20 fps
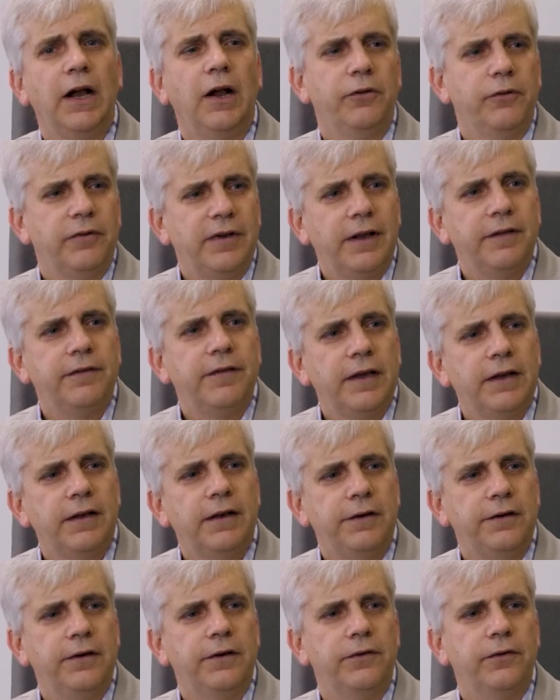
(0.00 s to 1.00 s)
Also
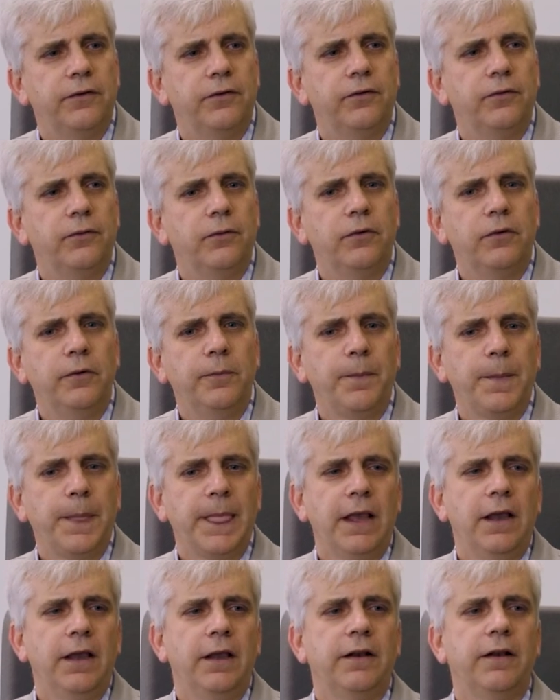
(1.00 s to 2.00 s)
tatsächlich ist es so,
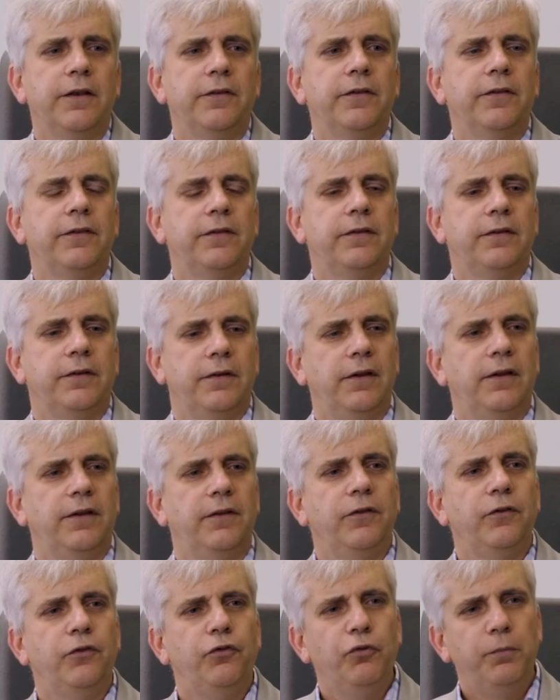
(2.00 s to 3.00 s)
dass es
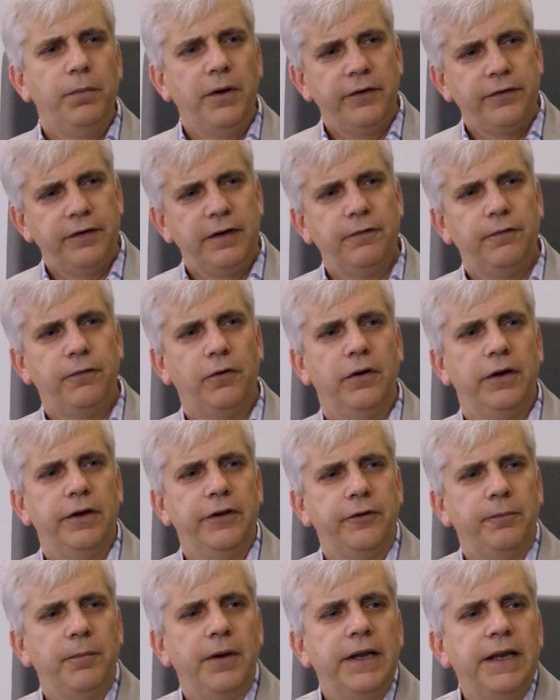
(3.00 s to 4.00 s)
super sinnvoll
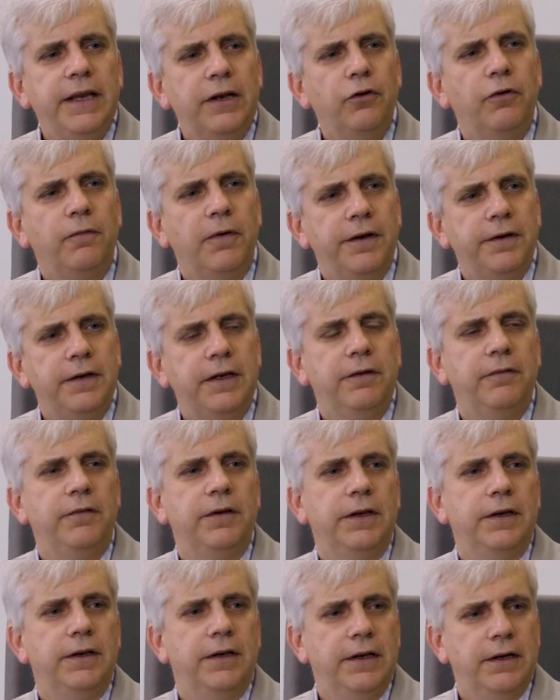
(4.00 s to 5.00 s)
ist, bei
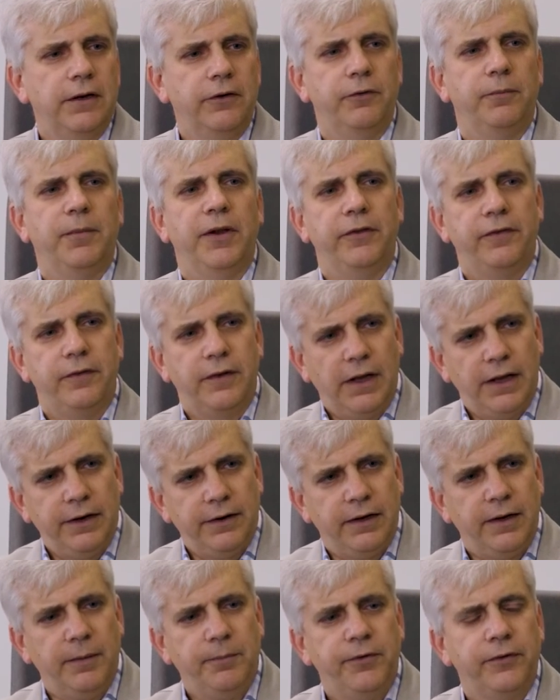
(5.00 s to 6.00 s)
innovativen Ideen, also bei
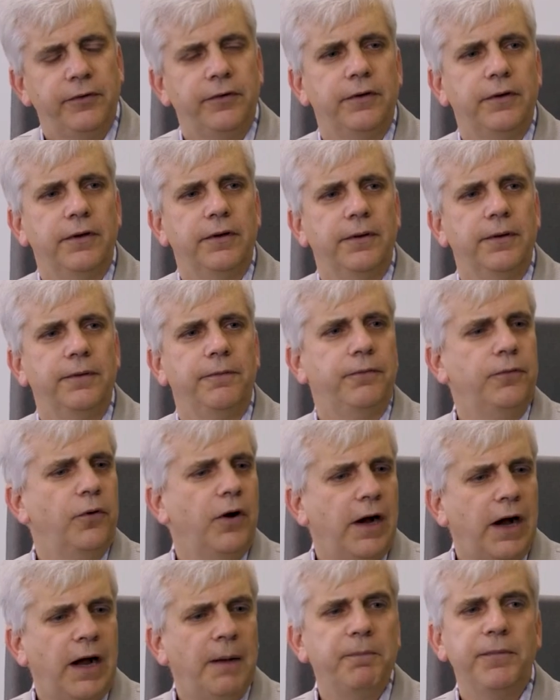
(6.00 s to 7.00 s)
Startups, äh,
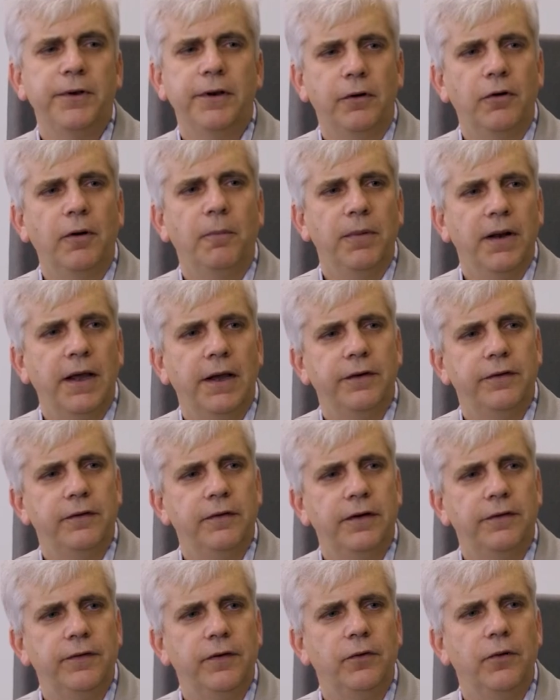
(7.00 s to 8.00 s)
vorab eine
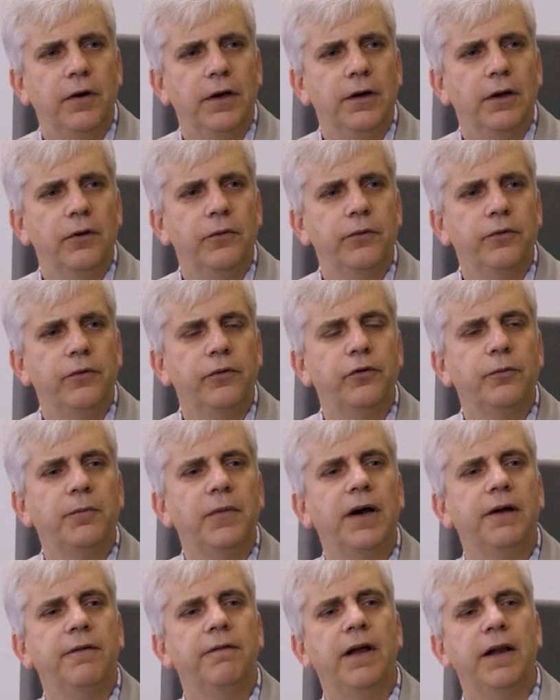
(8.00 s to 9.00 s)
Compliance-Risikoanalyse zu
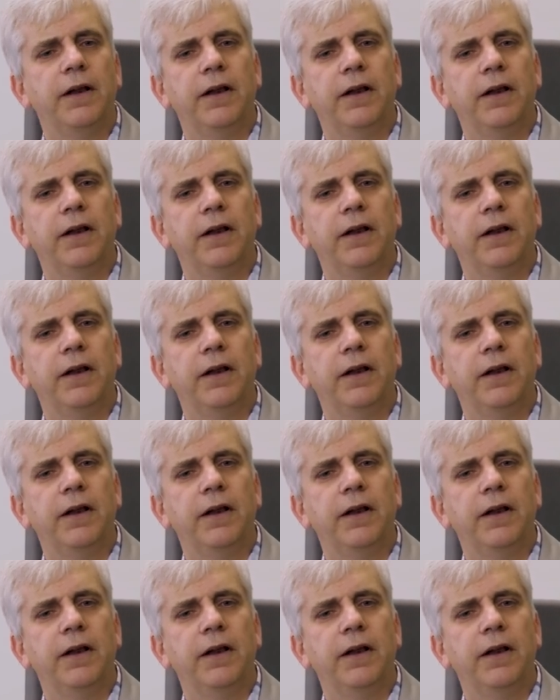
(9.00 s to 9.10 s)
machen,